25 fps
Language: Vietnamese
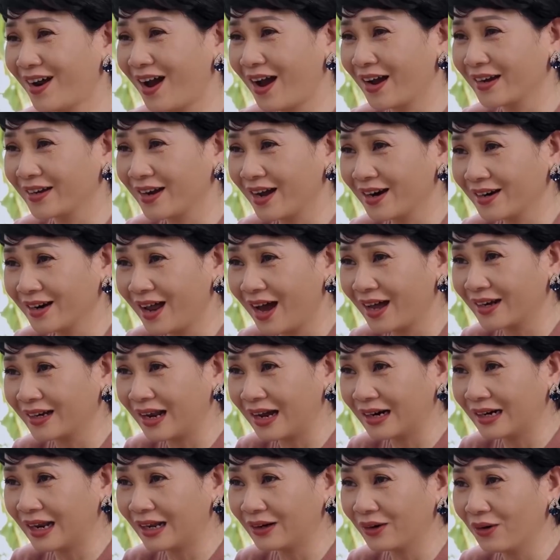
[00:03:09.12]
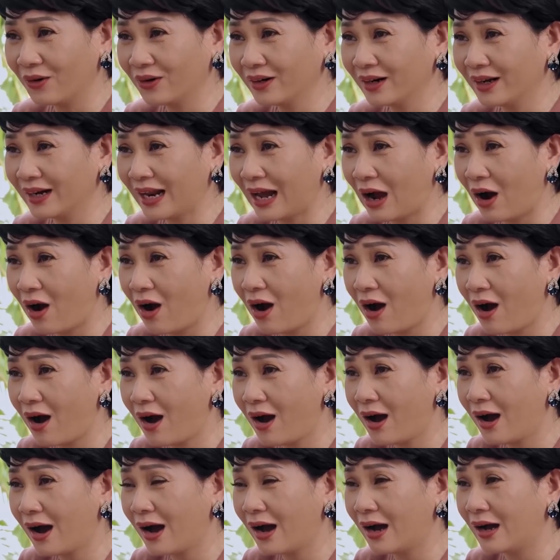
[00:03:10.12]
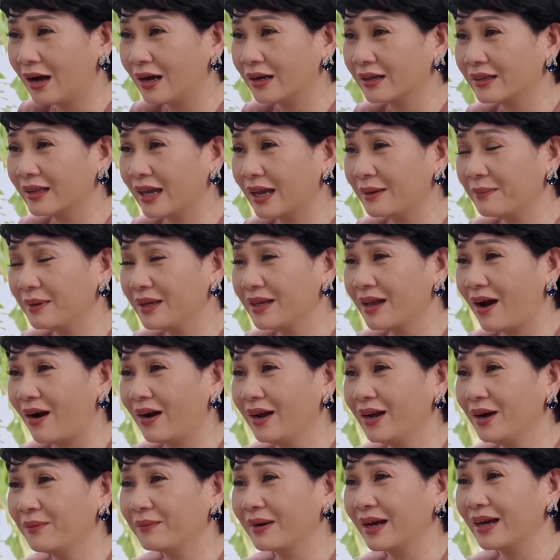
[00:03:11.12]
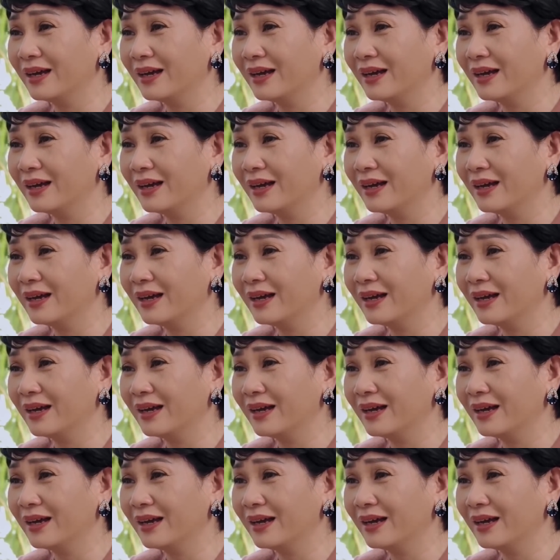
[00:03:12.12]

rồi. Nâng lên uống nữa nè. Vậy mới giỏi không